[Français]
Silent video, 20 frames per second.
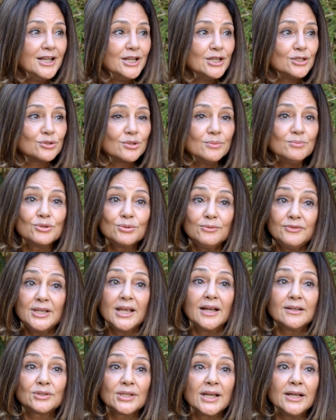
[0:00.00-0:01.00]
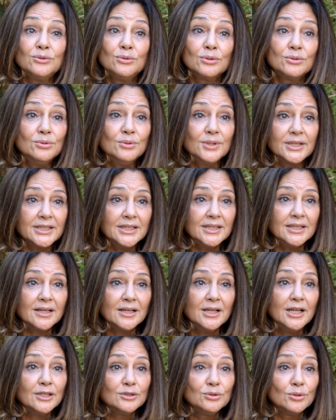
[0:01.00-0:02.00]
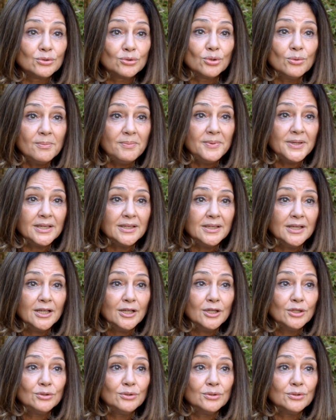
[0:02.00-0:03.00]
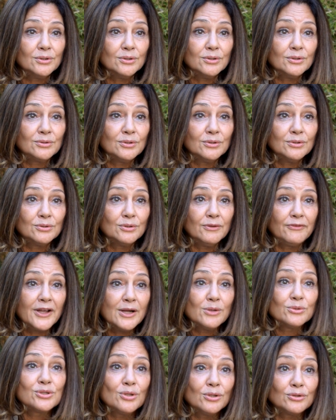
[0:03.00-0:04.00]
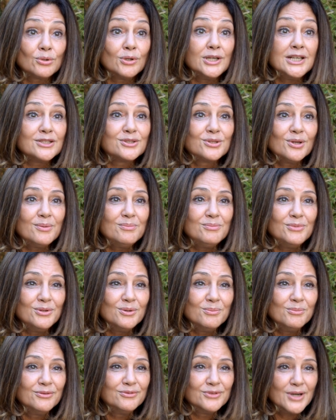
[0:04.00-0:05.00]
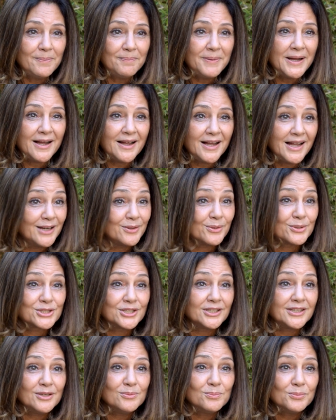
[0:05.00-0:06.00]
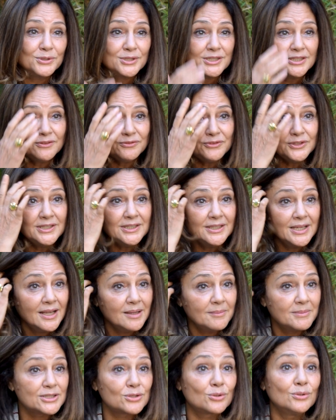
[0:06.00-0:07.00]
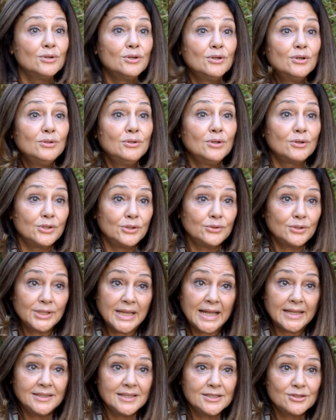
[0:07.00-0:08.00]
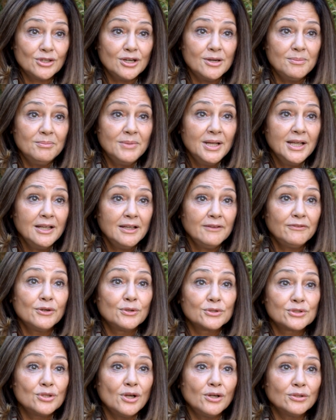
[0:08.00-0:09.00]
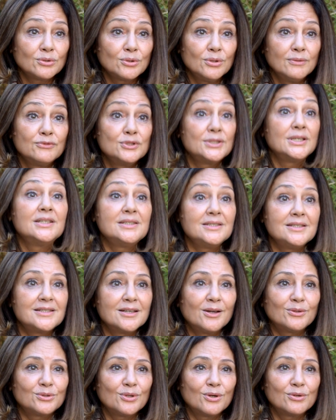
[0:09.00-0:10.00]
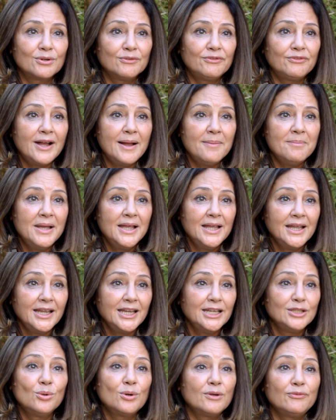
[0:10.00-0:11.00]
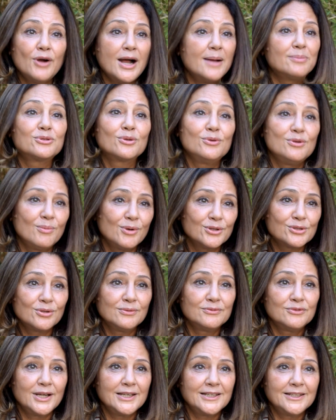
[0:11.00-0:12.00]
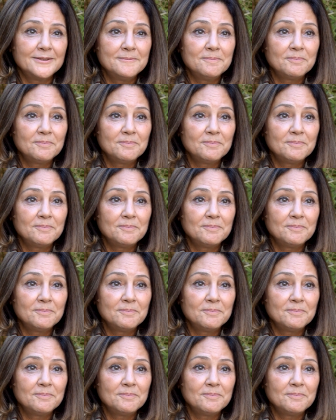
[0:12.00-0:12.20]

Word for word: Je me souviens en train de courir, de tomber, de, de faire en sorte que les hommes ne me voient pas alors que j'étais une petite fille, parce que le regard des hommes fait en sorte que vous existez en tant que femme et donc il faut absolument se voiler